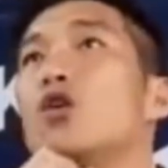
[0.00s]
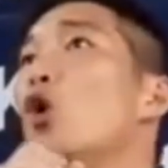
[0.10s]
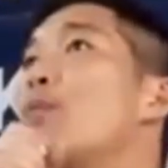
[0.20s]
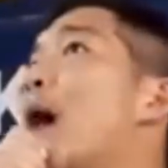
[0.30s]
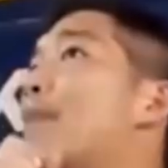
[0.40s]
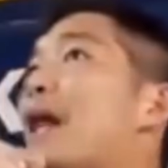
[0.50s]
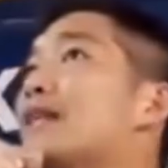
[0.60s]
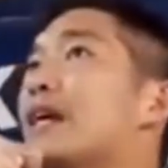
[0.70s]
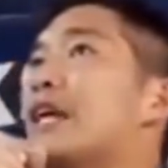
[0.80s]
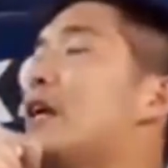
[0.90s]
รูปแบบรัฐ
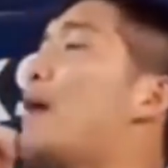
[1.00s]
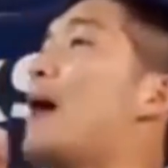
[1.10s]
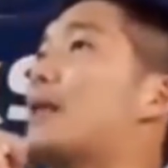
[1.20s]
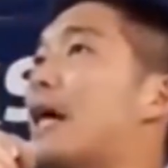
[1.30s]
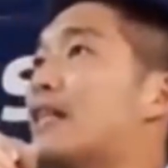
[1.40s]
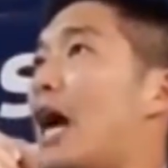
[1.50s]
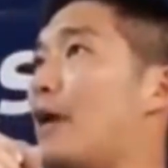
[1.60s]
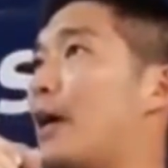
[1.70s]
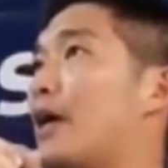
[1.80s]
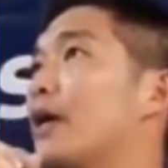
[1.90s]
อย่างนี้พาประเทศไทย
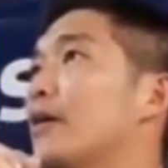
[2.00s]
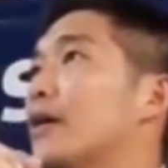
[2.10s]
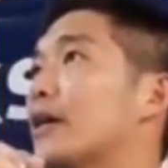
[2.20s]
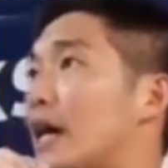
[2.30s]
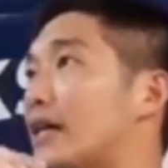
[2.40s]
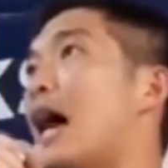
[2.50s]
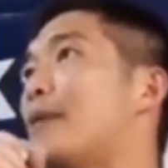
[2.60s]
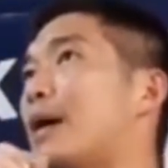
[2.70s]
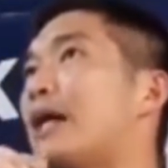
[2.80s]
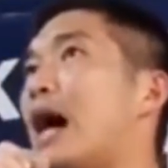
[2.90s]
ไปข้างหน้า
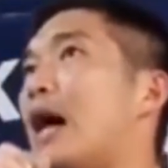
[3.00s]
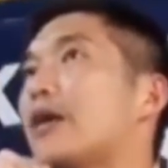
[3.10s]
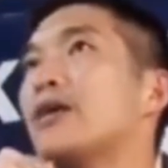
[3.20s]
ไม่ได้